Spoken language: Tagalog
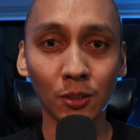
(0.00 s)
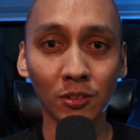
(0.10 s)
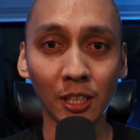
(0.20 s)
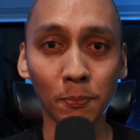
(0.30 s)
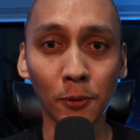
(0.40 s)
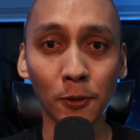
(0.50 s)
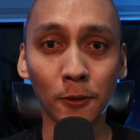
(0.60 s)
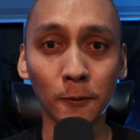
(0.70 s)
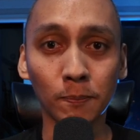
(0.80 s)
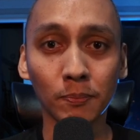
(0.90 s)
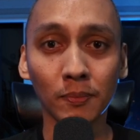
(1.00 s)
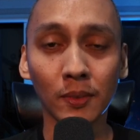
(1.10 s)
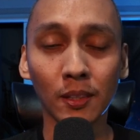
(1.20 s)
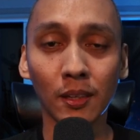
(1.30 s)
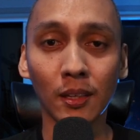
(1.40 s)
Yung tipong
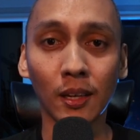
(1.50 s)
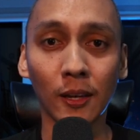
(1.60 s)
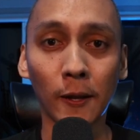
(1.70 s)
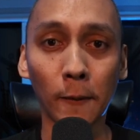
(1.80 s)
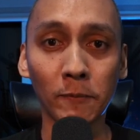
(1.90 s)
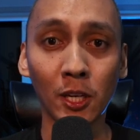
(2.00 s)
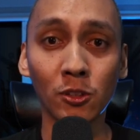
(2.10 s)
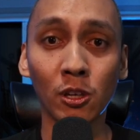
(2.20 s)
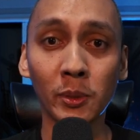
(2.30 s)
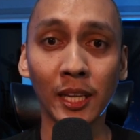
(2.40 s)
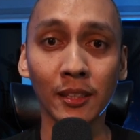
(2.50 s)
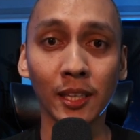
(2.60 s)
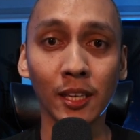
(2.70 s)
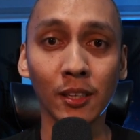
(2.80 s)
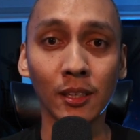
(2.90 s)
uh, ah, dinadominate
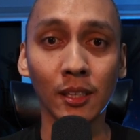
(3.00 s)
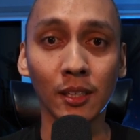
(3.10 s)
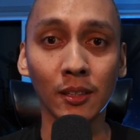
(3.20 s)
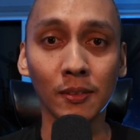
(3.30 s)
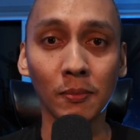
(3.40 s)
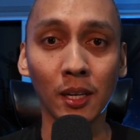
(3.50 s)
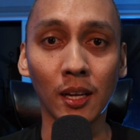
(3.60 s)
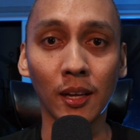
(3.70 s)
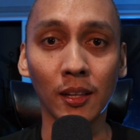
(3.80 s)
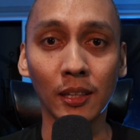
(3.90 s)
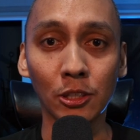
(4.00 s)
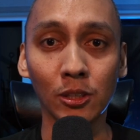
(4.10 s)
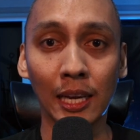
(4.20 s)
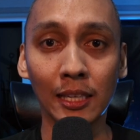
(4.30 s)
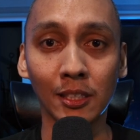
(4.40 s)
ngayon ng mga
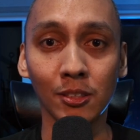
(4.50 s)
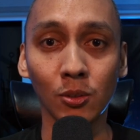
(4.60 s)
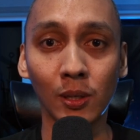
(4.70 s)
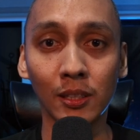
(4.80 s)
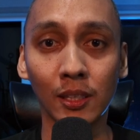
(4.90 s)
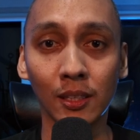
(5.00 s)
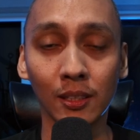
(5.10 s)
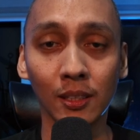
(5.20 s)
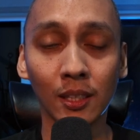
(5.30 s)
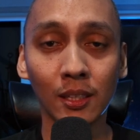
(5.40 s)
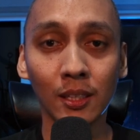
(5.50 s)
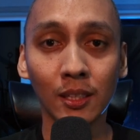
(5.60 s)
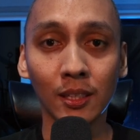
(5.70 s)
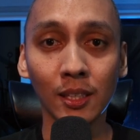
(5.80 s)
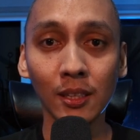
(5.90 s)
nationalities tulad ng
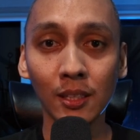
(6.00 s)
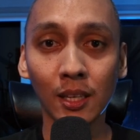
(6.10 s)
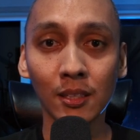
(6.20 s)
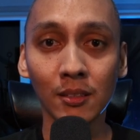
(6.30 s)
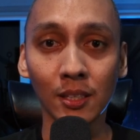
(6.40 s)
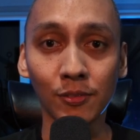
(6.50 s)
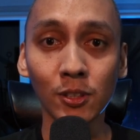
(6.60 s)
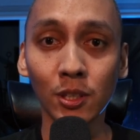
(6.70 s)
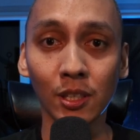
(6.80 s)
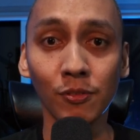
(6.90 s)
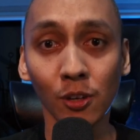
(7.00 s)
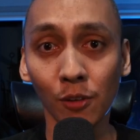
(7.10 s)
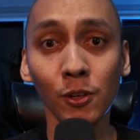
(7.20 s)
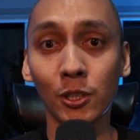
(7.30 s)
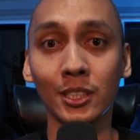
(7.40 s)
Indians, of, co- of,
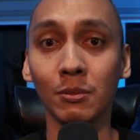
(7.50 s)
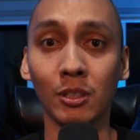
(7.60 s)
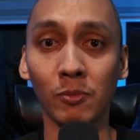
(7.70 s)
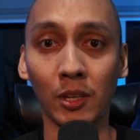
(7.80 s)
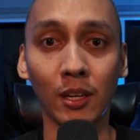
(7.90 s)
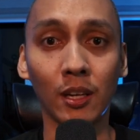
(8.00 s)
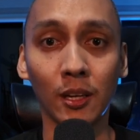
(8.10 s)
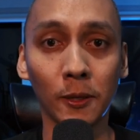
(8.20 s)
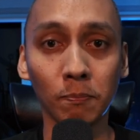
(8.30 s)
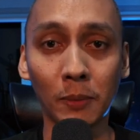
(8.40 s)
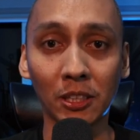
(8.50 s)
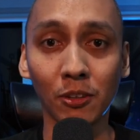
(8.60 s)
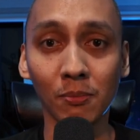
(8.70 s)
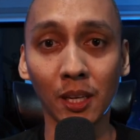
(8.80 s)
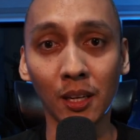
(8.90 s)
of course, uh,
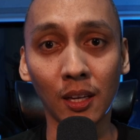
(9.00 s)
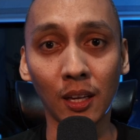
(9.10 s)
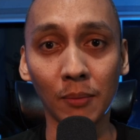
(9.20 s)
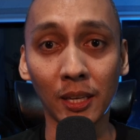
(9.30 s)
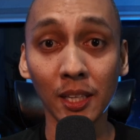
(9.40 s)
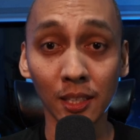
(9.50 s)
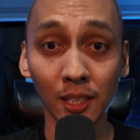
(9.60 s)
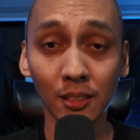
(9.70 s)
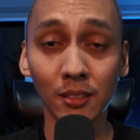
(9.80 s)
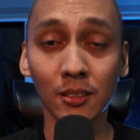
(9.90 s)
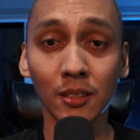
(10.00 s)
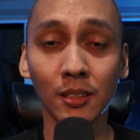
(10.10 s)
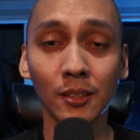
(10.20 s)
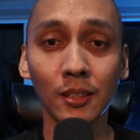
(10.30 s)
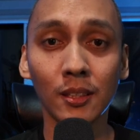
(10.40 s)
pati yung mga Americans,
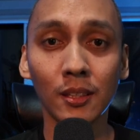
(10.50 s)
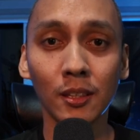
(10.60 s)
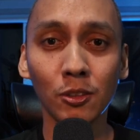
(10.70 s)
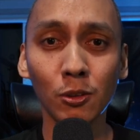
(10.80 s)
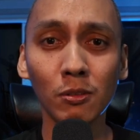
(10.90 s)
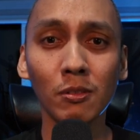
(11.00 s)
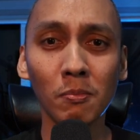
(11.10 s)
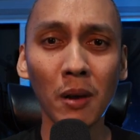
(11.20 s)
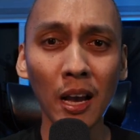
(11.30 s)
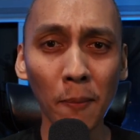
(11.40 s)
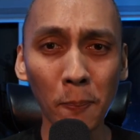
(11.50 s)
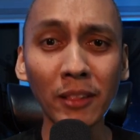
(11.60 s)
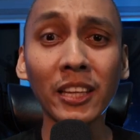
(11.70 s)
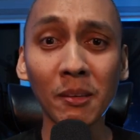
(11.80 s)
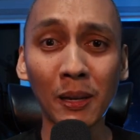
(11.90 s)
yung
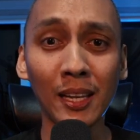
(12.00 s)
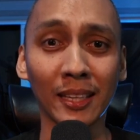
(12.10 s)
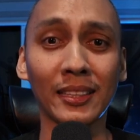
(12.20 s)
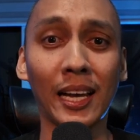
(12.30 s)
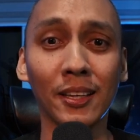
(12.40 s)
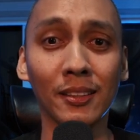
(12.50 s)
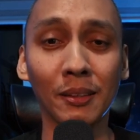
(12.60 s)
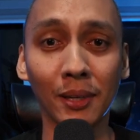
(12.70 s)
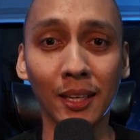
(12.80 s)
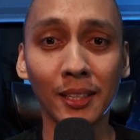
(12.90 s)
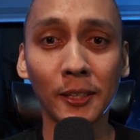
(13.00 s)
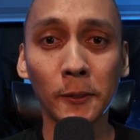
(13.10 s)
makapantay man lang tayo, di ba?